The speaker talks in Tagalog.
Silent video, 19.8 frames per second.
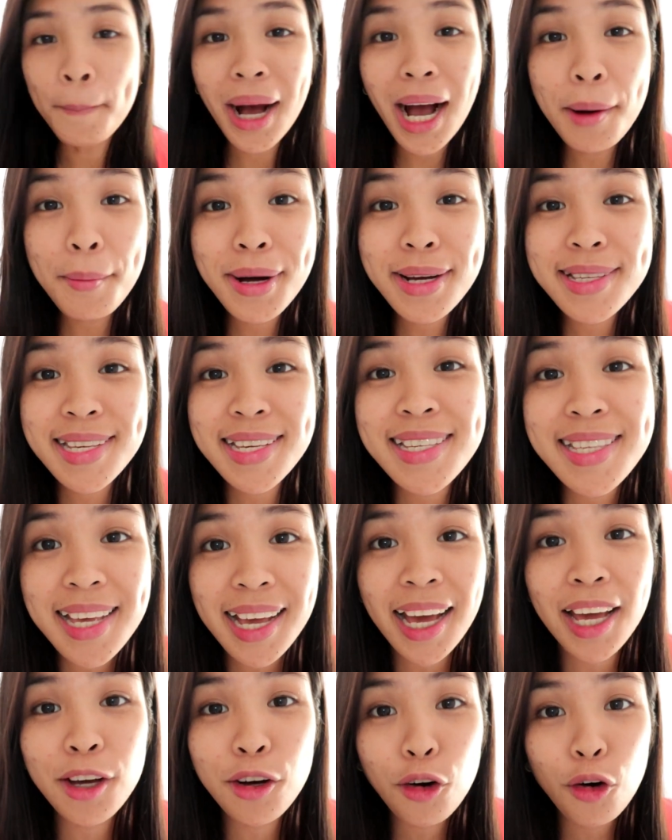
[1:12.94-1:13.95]
Baka
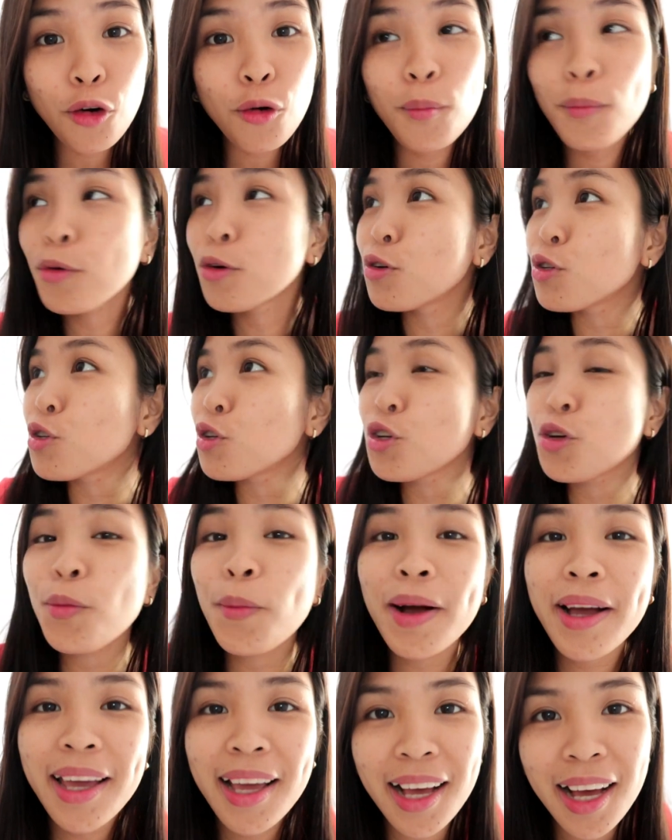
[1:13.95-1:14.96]
magsisi kayo kung gusto nyo
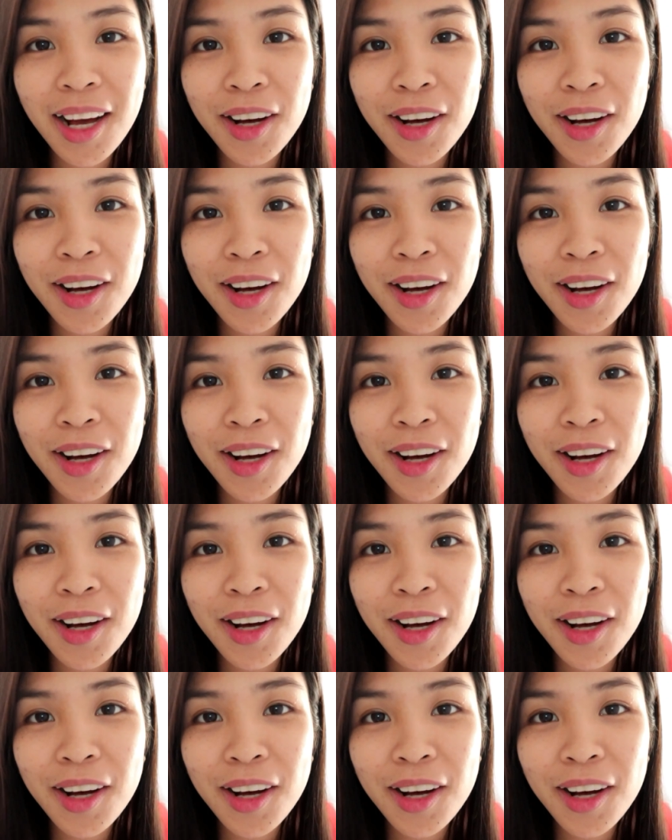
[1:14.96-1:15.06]
maging